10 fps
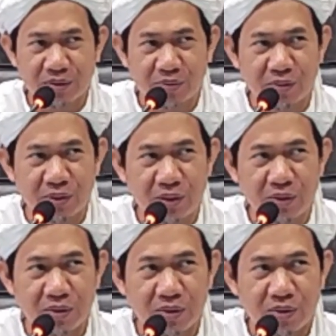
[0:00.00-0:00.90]

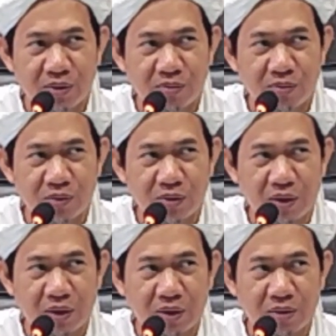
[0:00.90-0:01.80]
seperti
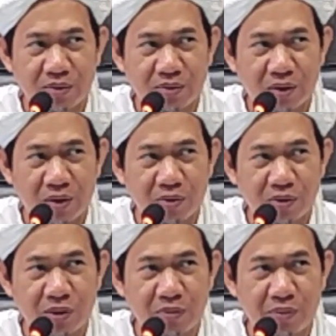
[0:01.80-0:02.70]
mutiara
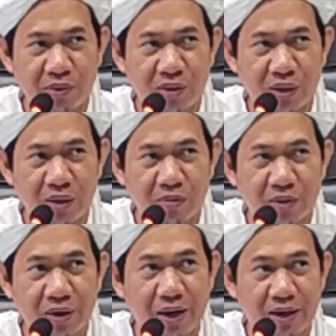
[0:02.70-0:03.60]
aku simpan di
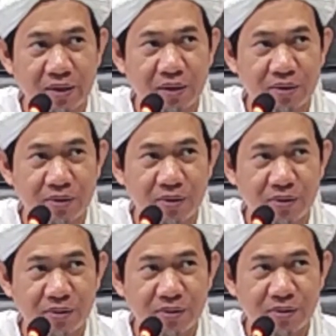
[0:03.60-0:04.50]
dalam kerangnya gitu
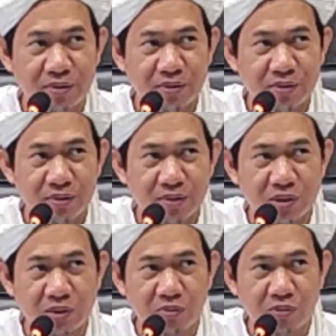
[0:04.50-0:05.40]
ya
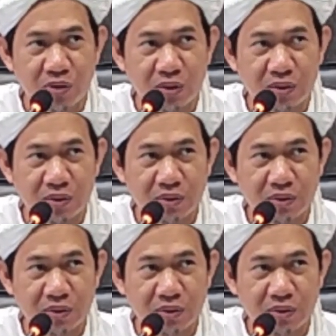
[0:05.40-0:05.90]
tersembunyi